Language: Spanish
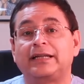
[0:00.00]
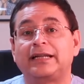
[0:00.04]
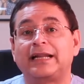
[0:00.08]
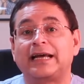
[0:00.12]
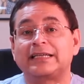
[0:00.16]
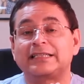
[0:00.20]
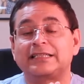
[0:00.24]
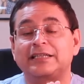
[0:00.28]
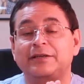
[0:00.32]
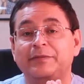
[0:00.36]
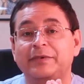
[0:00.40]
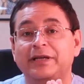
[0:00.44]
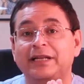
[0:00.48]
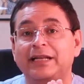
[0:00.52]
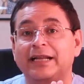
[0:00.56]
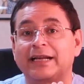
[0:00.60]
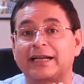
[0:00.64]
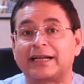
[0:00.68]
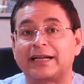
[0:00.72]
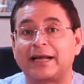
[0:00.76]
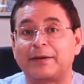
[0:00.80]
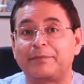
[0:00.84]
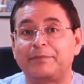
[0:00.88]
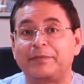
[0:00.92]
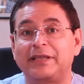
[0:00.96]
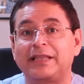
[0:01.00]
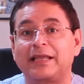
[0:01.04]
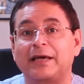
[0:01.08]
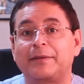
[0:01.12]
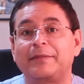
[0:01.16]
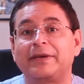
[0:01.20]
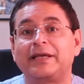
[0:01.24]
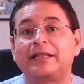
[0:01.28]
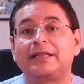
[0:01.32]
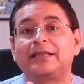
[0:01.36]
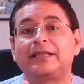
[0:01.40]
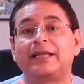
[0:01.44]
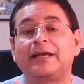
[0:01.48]
la asimile
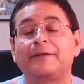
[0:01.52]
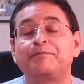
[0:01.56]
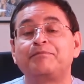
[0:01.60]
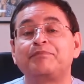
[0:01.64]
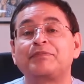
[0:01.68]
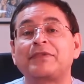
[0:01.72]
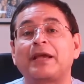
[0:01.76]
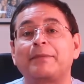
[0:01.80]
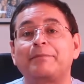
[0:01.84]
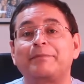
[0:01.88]
rápidamente,